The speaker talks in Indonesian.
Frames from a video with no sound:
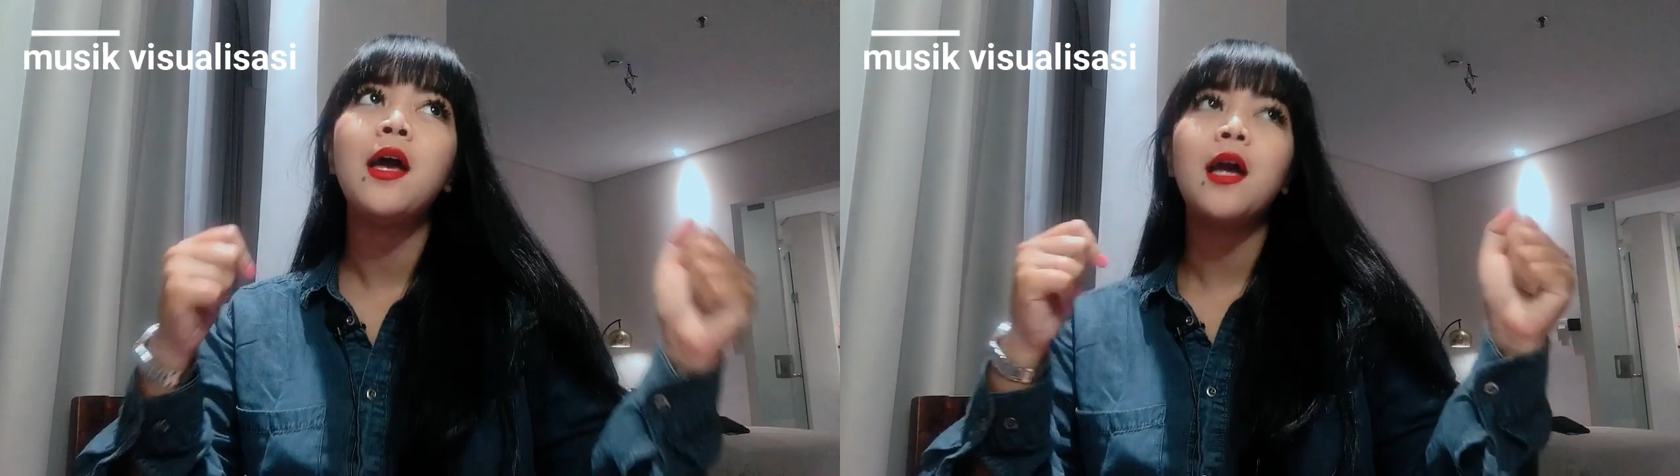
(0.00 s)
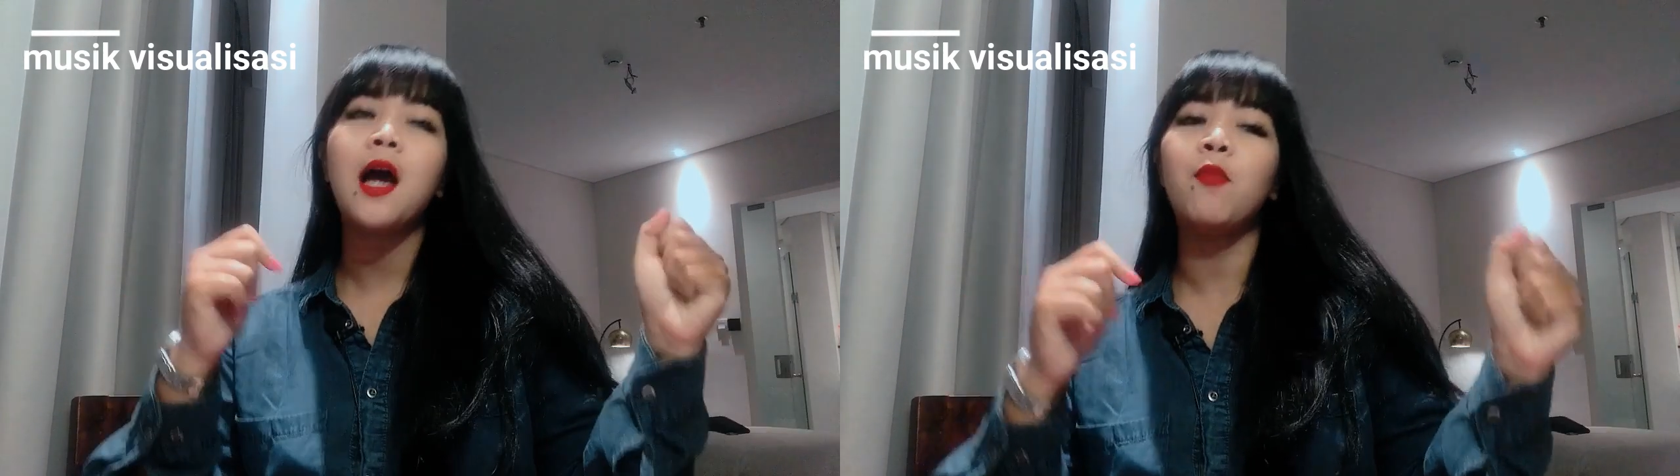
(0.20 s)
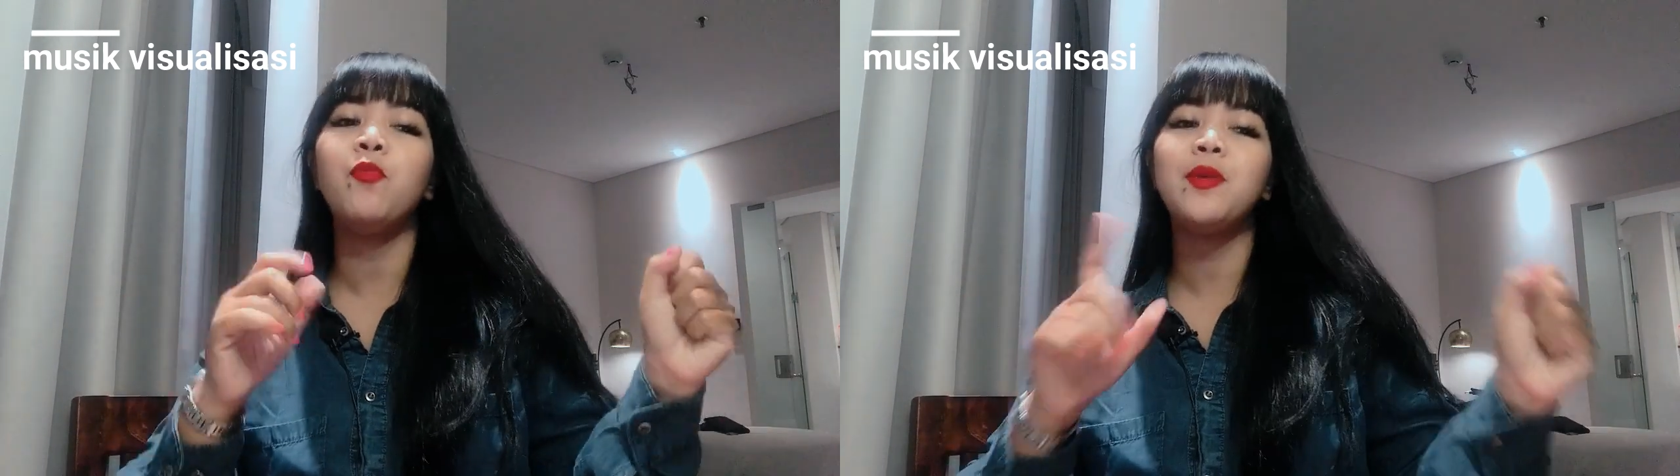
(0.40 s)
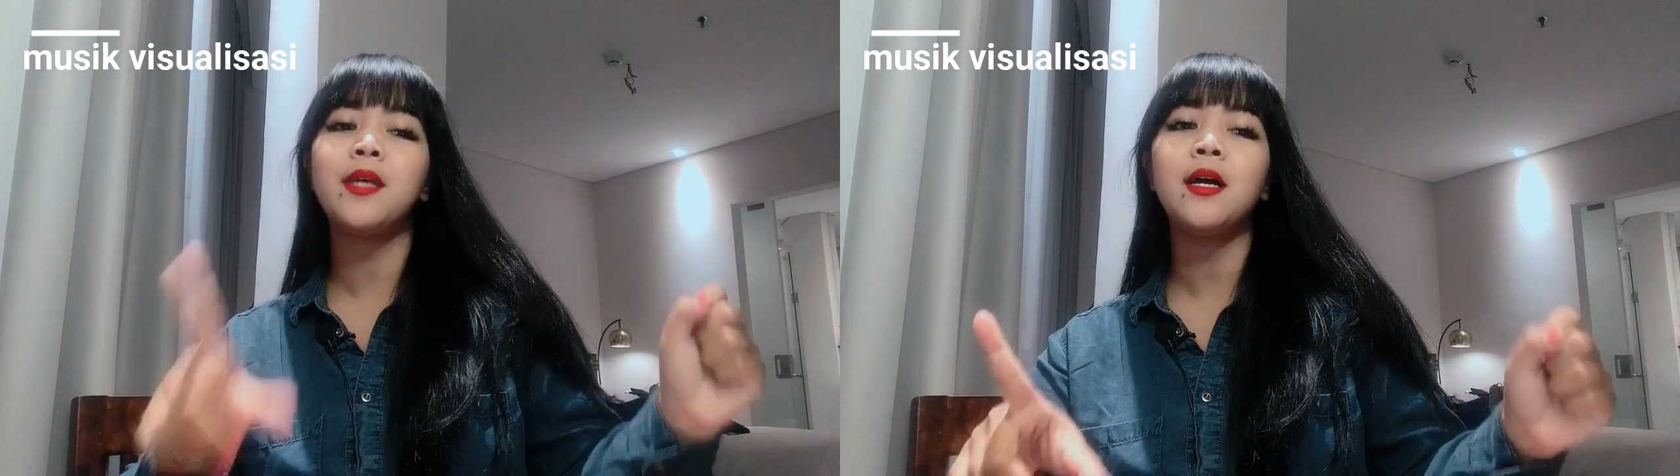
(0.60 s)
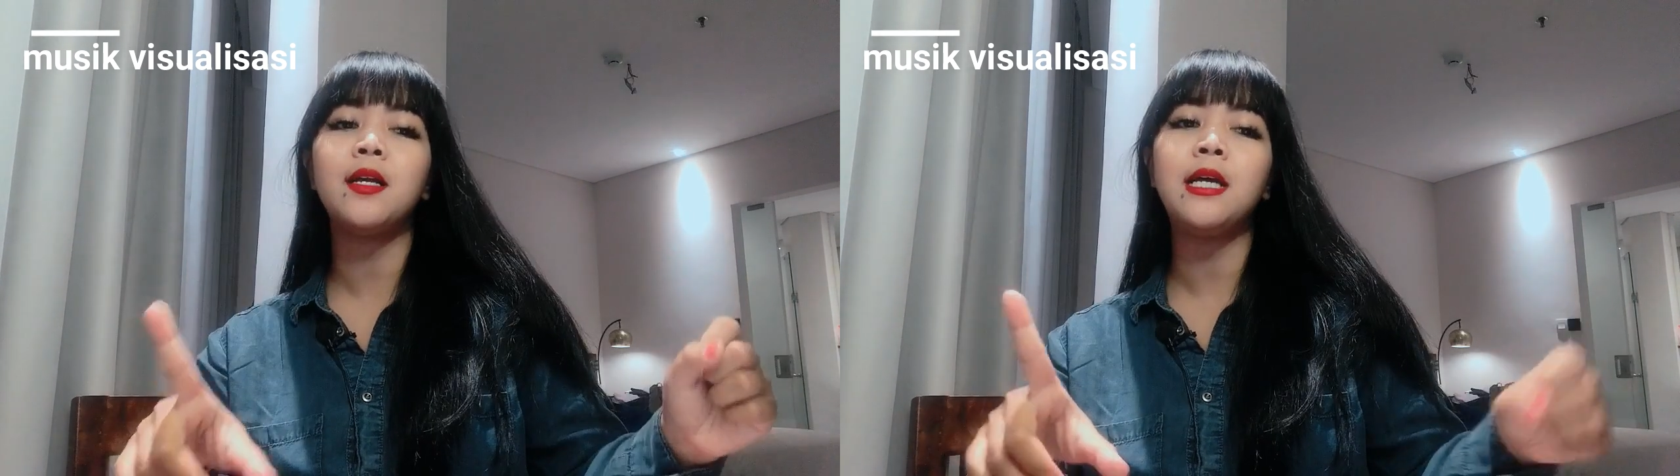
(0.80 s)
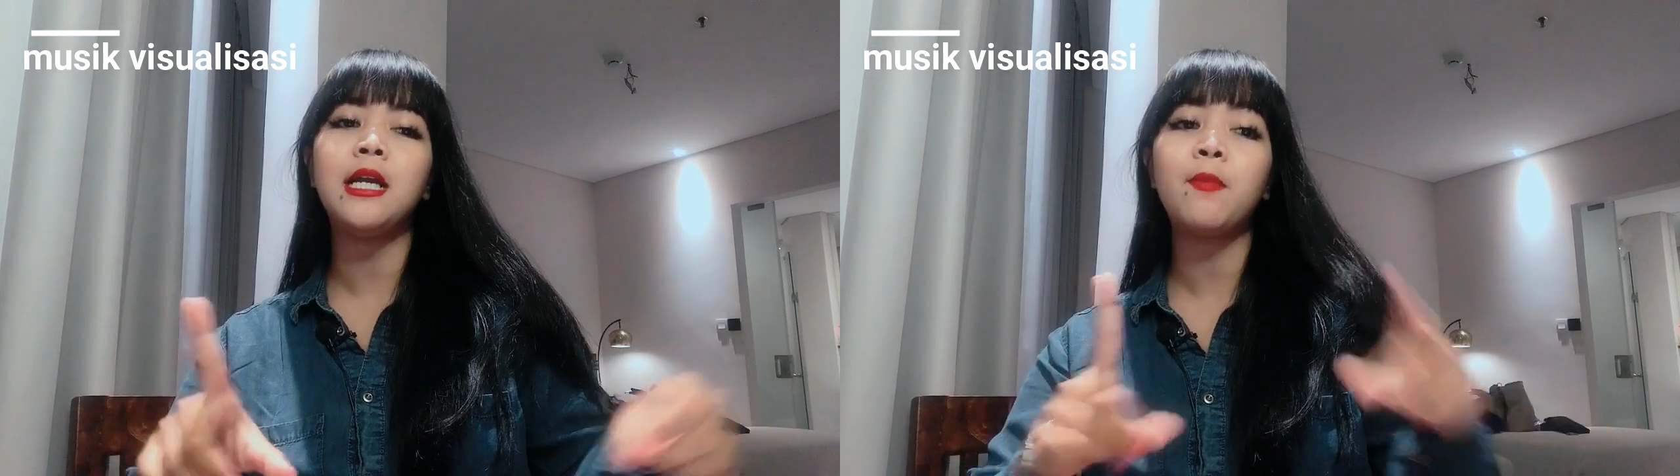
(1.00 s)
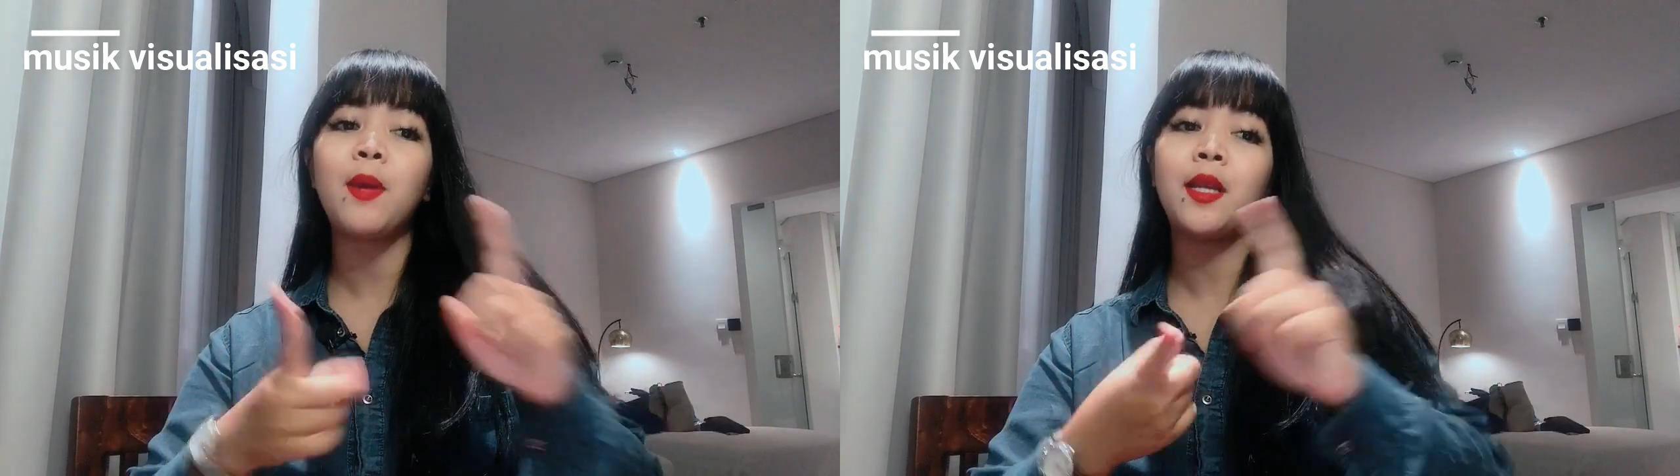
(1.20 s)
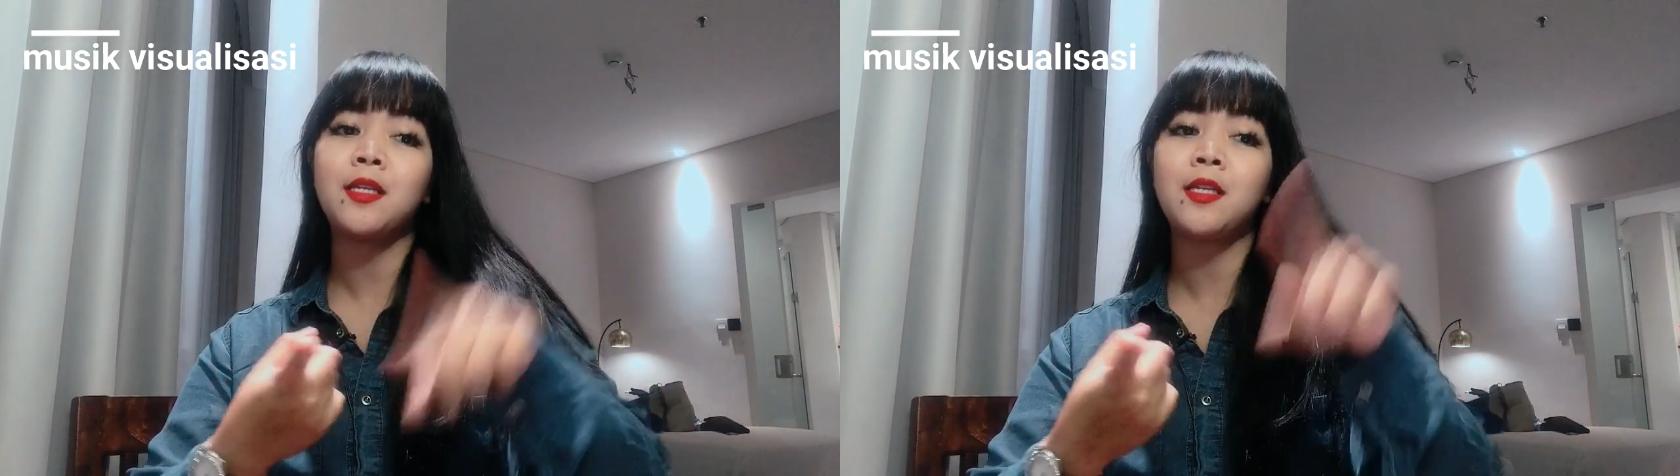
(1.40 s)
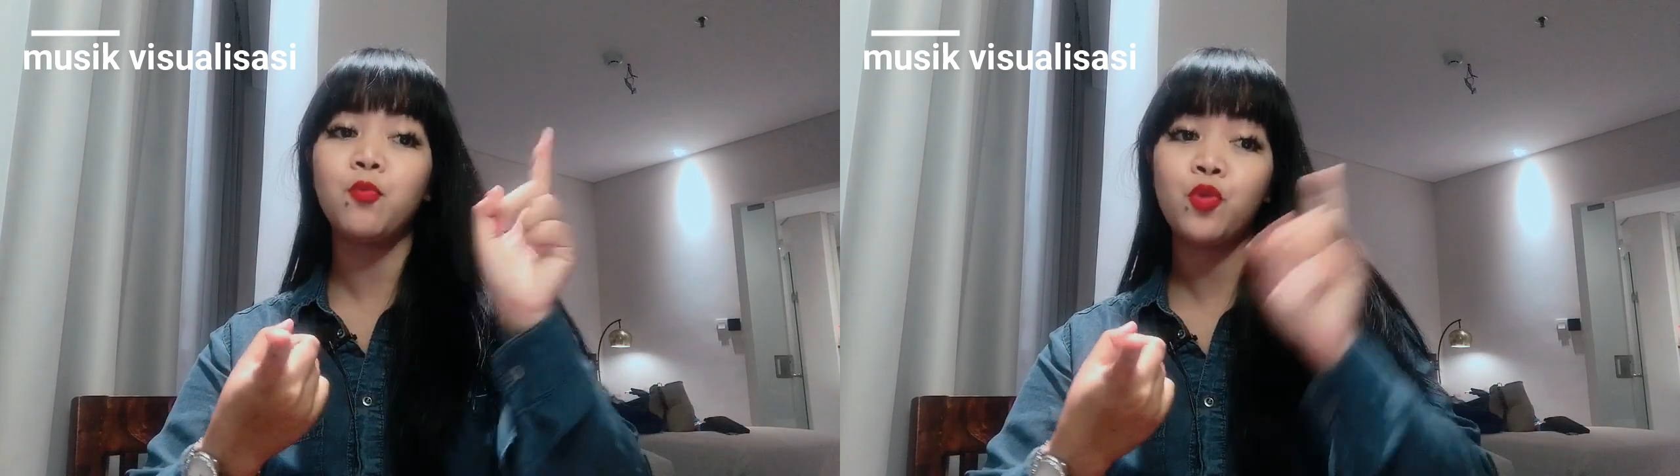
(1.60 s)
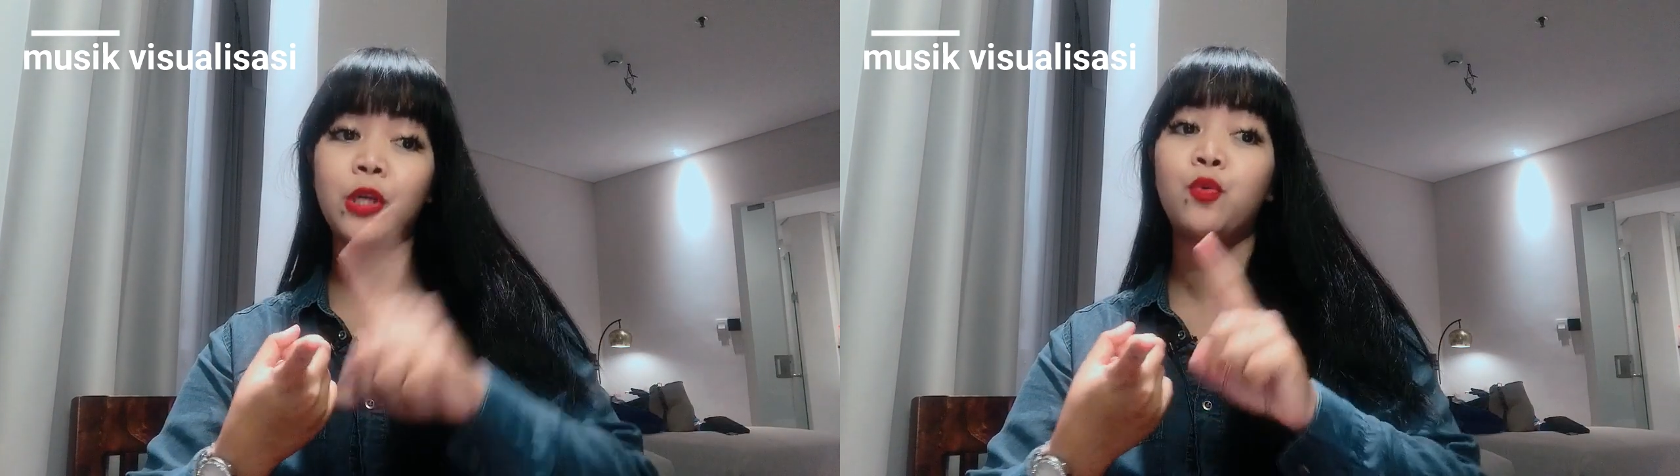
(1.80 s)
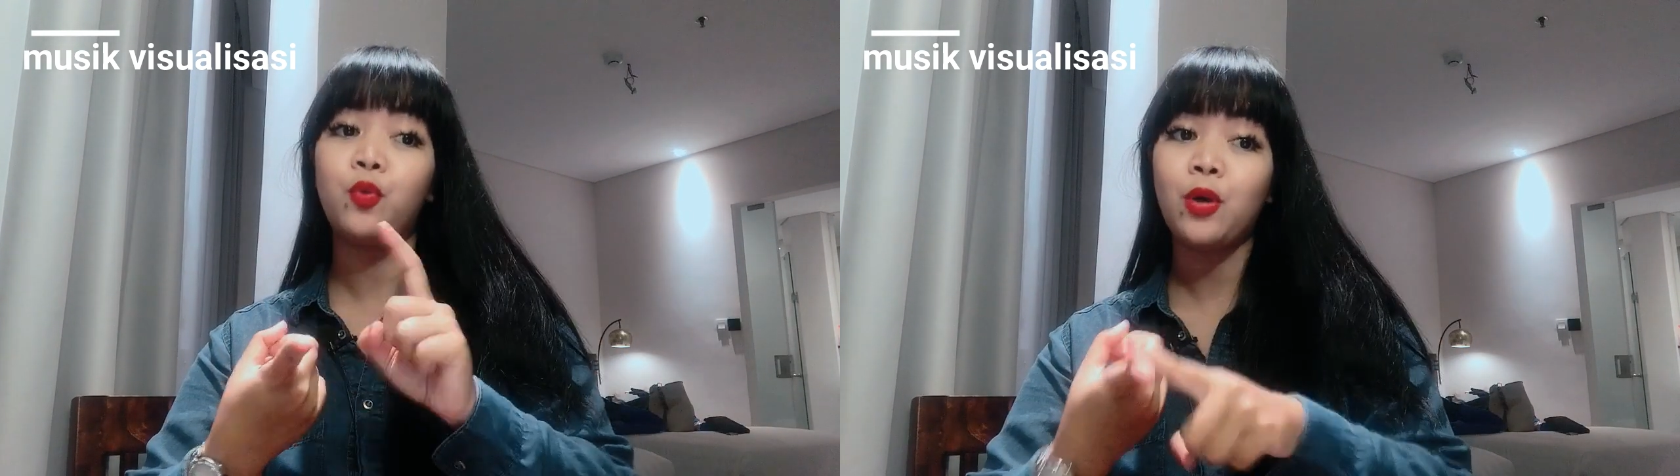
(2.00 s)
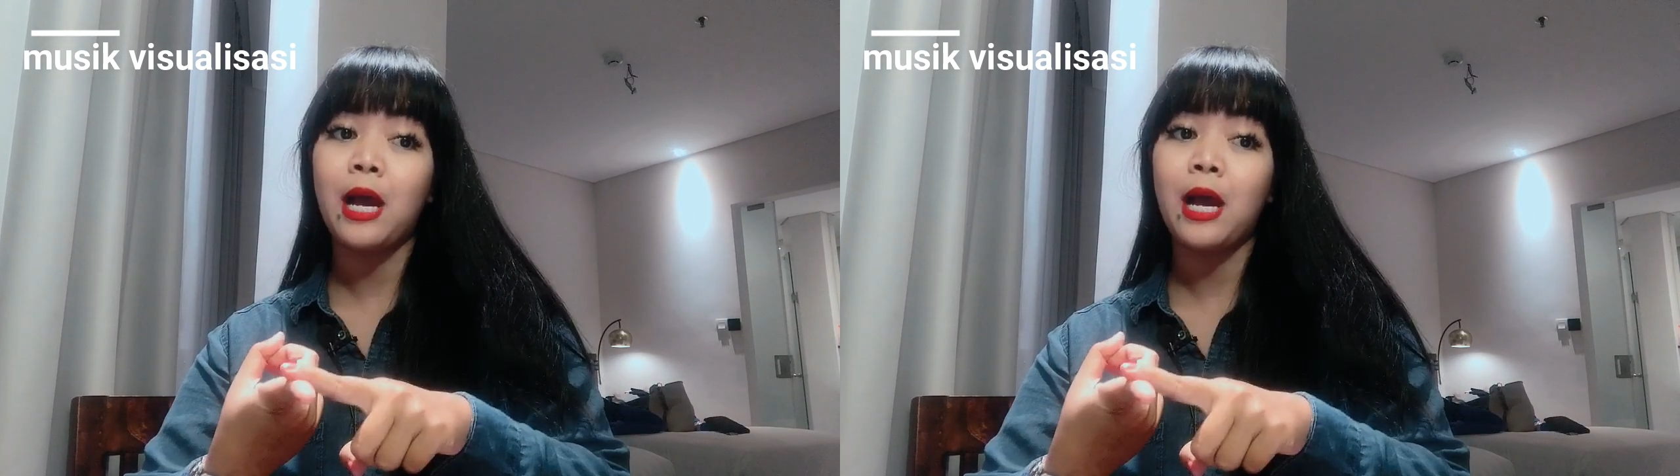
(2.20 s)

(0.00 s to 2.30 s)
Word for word: kamu bisa ngedengerin meditasi musik dulu